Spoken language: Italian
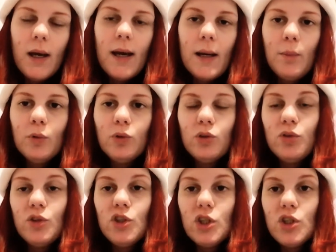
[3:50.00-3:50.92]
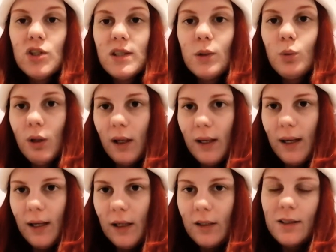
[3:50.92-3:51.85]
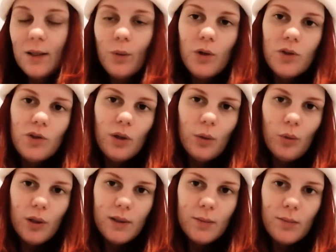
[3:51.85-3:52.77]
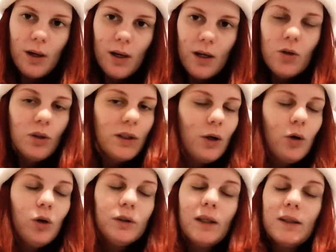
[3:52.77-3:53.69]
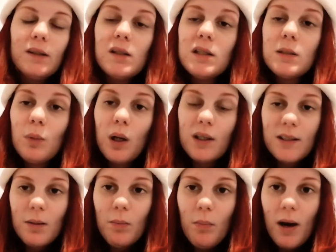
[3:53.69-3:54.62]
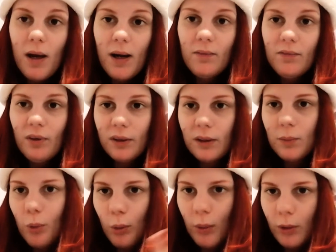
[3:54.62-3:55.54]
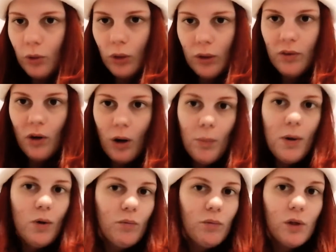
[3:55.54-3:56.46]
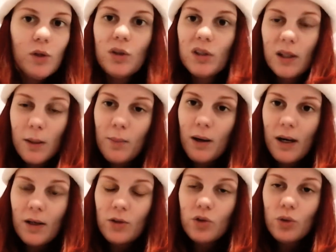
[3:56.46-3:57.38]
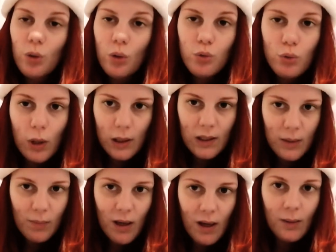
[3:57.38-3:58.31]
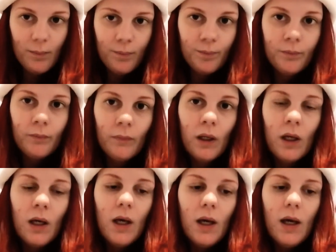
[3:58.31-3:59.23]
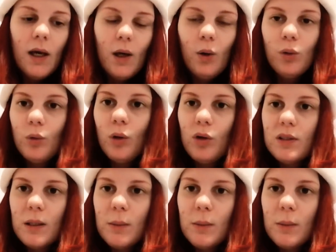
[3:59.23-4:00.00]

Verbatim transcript: Era molto difficile gestire due canali, sia questo che quello SMR. Io tengo tantissimo l'SMR, infatti prometto che farò almeno un video a settimana solo sull'SMR E continuerò